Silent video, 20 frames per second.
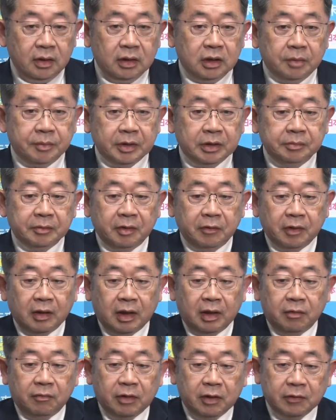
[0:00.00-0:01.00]
でやっぱり今
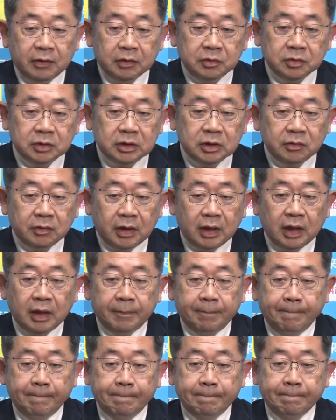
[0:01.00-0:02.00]
は、われわれとしては、
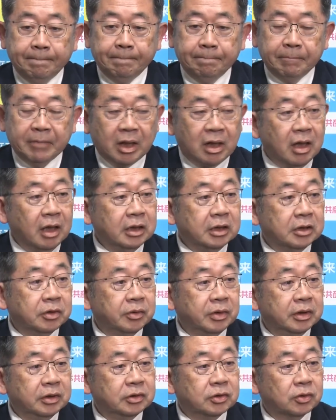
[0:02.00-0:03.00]
まあ、会期
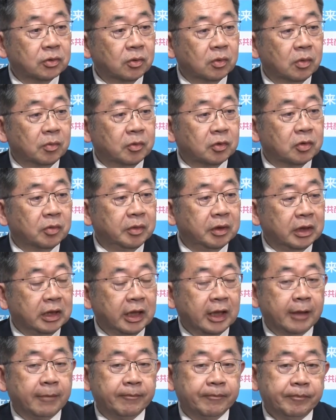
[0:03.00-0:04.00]
の延長を求め
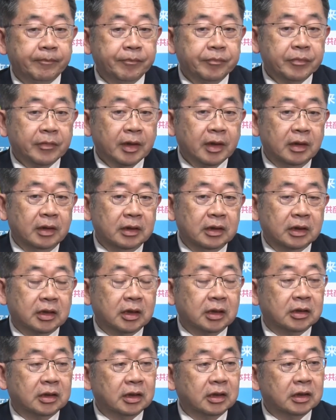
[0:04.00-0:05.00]
てで、
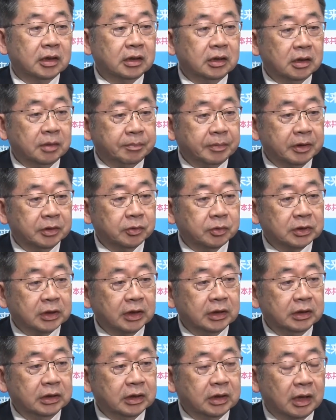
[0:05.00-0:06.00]
徹底的にやっぱり予
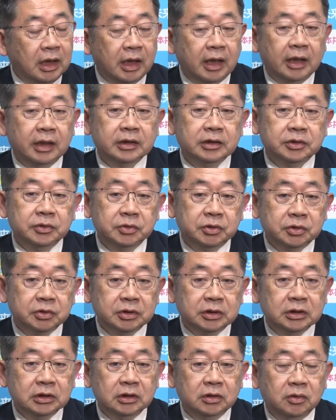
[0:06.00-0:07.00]
算委員会、集
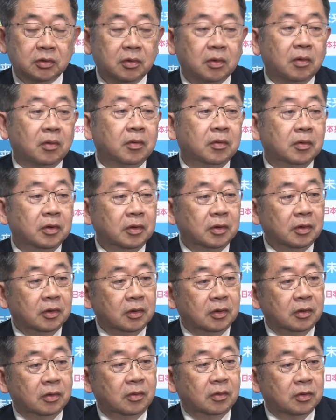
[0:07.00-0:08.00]
中審議を、
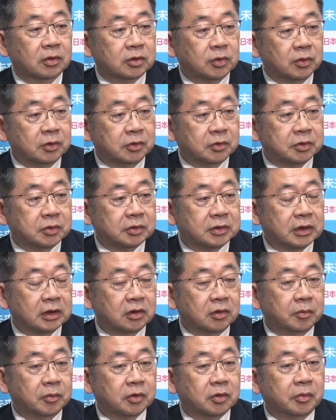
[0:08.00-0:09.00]
総理の出
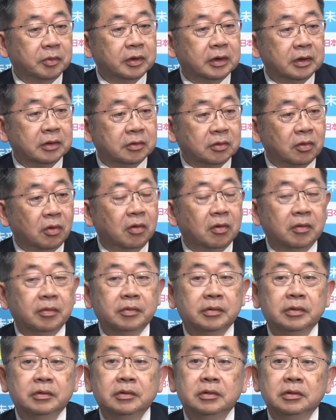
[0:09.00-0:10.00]
席を求めていくと
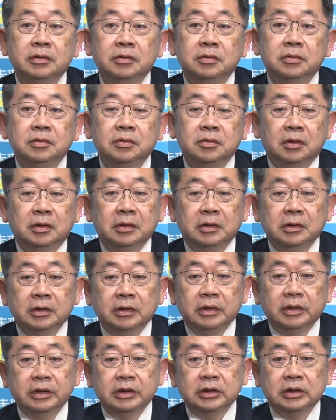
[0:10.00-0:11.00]
いう
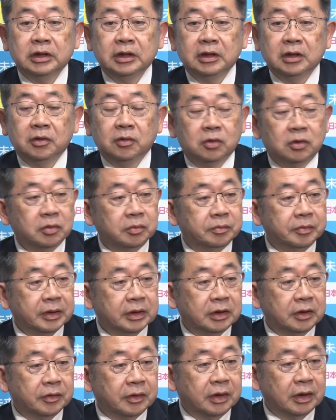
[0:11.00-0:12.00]
姿勢で臨む
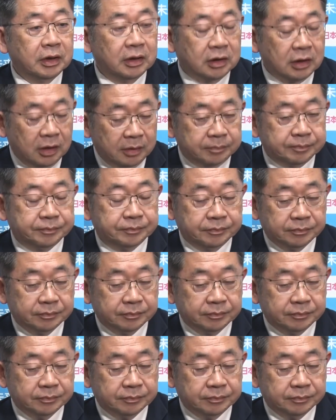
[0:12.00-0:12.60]
べきではないか。